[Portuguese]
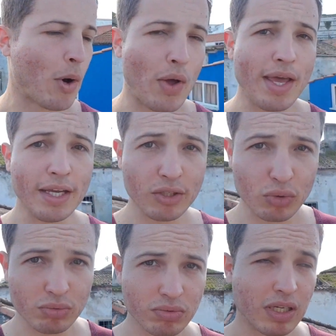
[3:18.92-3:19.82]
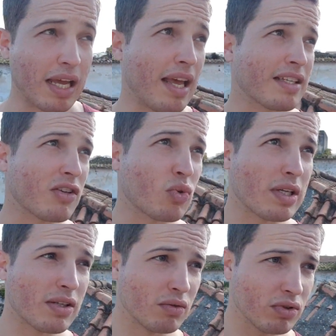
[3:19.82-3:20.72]
Bom, é isso, é essa
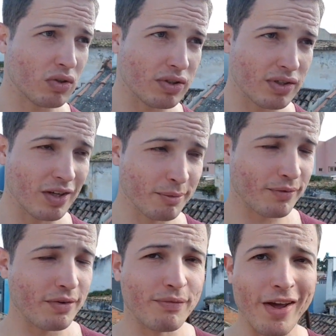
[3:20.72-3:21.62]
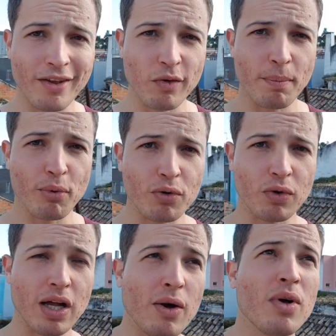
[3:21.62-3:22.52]
situação que nós estamos vivendo em
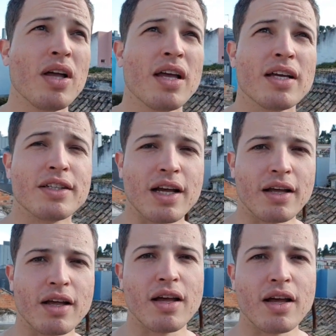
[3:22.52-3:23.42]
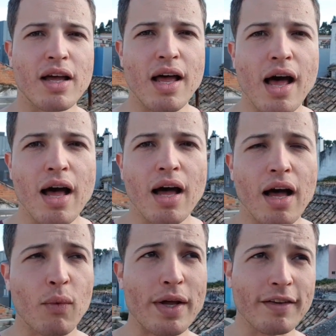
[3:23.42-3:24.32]
Portugal. A,
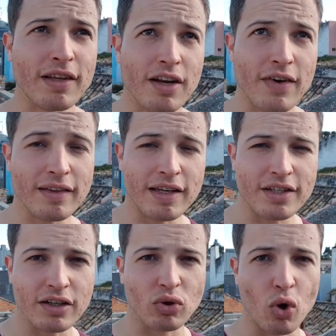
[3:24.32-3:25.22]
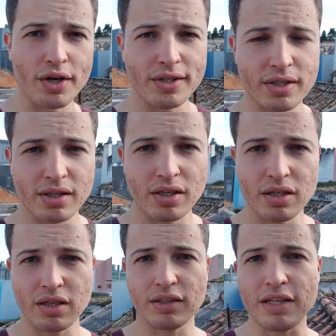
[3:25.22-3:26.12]
a quarentena vai até dia 2,
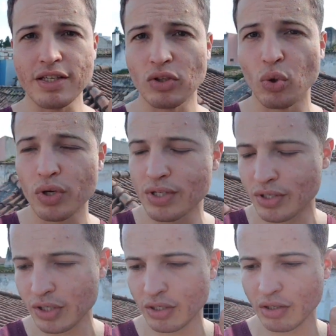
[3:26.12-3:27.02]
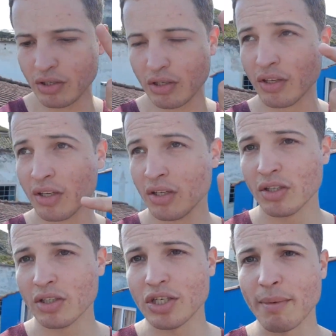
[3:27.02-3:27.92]
até dia 2 de,
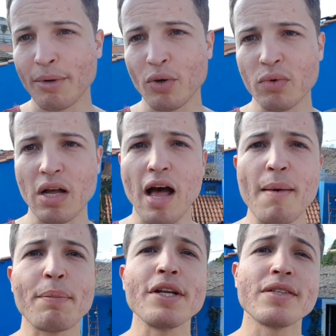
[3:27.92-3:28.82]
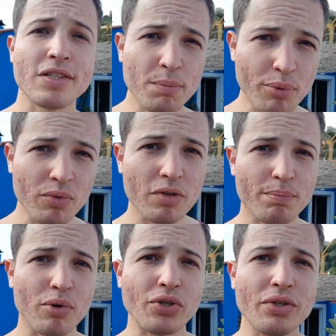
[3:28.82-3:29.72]
de abril, a princípio,
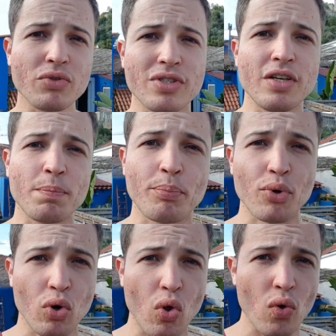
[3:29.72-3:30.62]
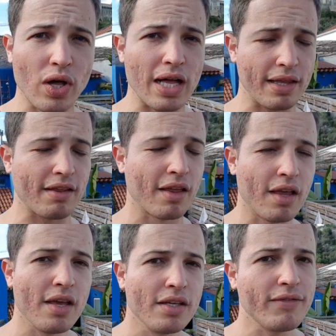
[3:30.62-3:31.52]
podendo ser prolongada.
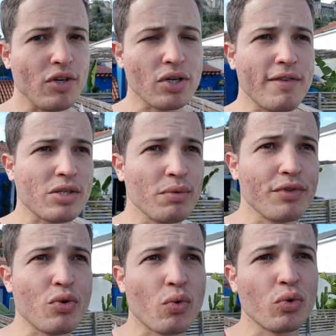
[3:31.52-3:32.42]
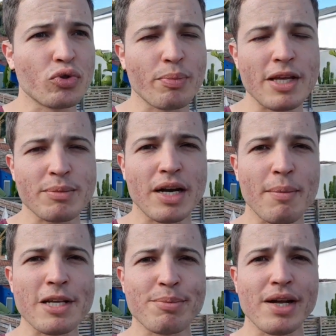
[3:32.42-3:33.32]
Esse vídeo aqui vai ser um vídeo curto mesmo,
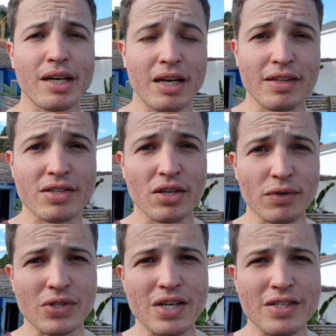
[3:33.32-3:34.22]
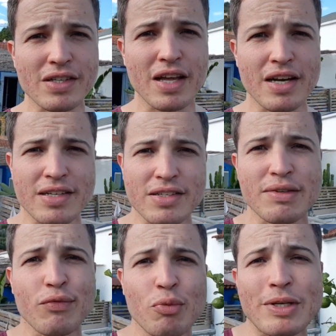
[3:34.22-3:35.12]
era mais para agradecer vocês e dar
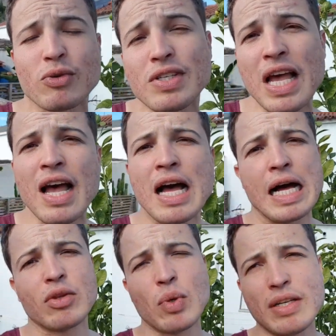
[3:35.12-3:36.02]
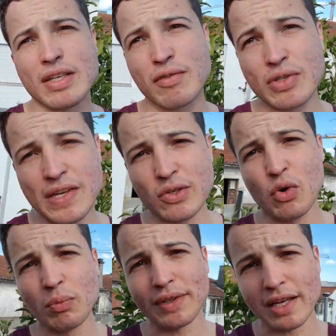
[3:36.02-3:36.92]
essas informações, atualizar vocês
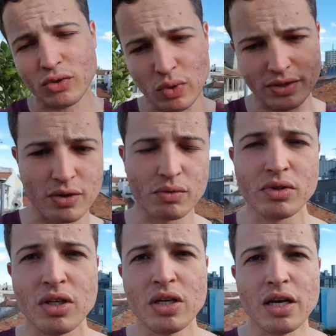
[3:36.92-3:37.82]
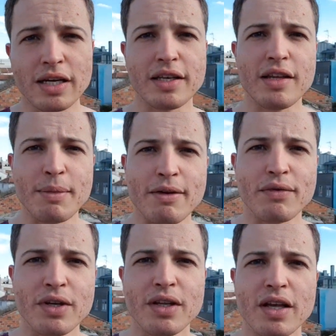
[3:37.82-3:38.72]
como está a situação aqui da minha
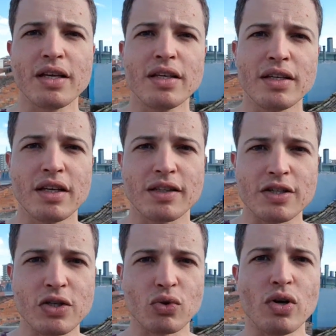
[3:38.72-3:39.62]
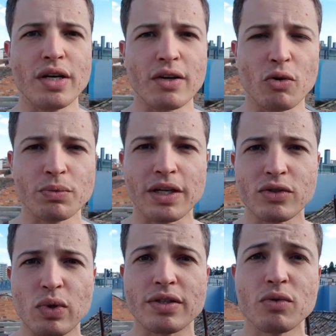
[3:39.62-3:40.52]
vida e da trajetória, como está
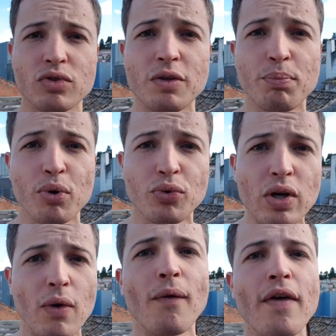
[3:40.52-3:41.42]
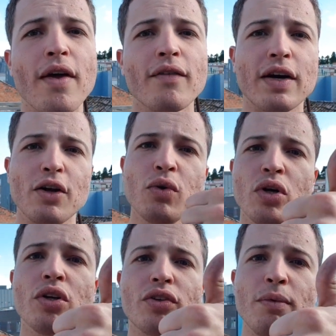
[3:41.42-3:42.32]
a situação de Portugal. Valeu,
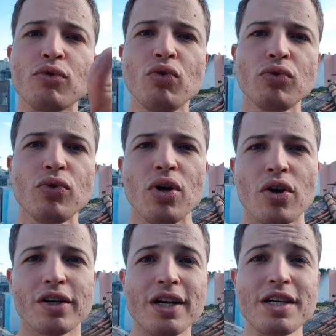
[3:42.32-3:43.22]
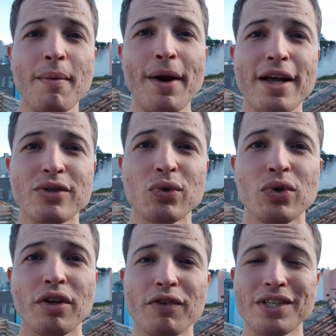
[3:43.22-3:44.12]
tamo junto, grande
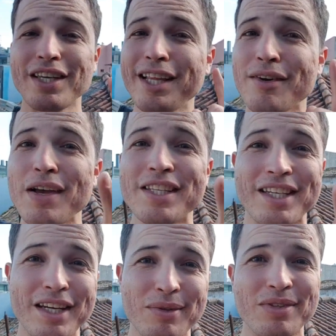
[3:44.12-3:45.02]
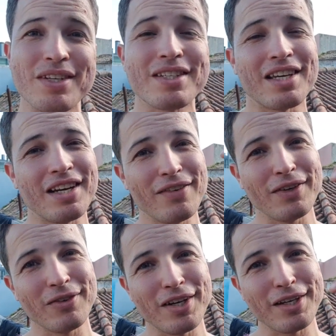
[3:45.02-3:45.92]
abraço e você que ainda não é inscrito, se
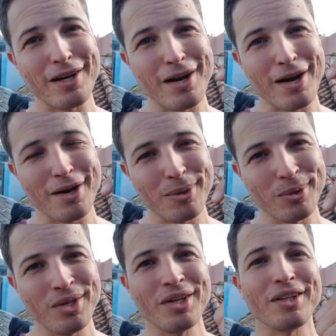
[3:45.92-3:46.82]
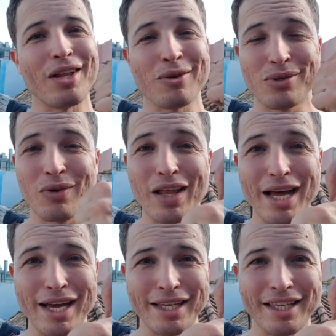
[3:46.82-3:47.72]
inscreva no canal, dá o seu
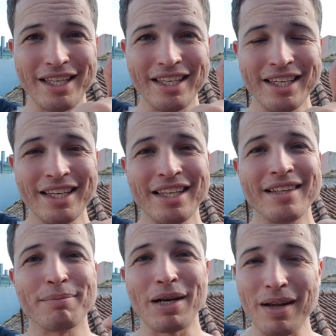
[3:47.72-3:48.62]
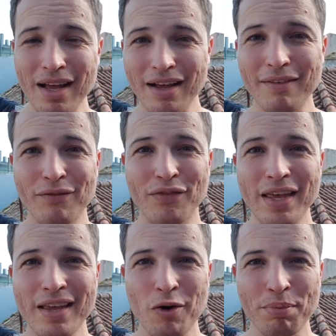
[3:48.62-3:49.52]
like para
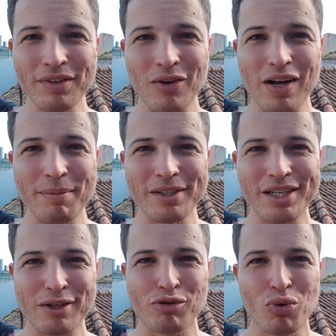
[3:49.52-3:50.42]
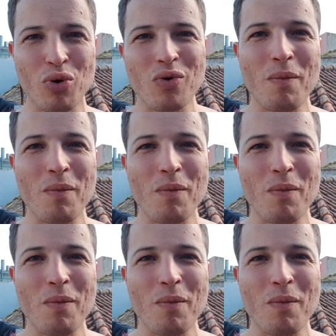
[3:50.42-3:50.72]
ver eu pintar o cabelo de azul,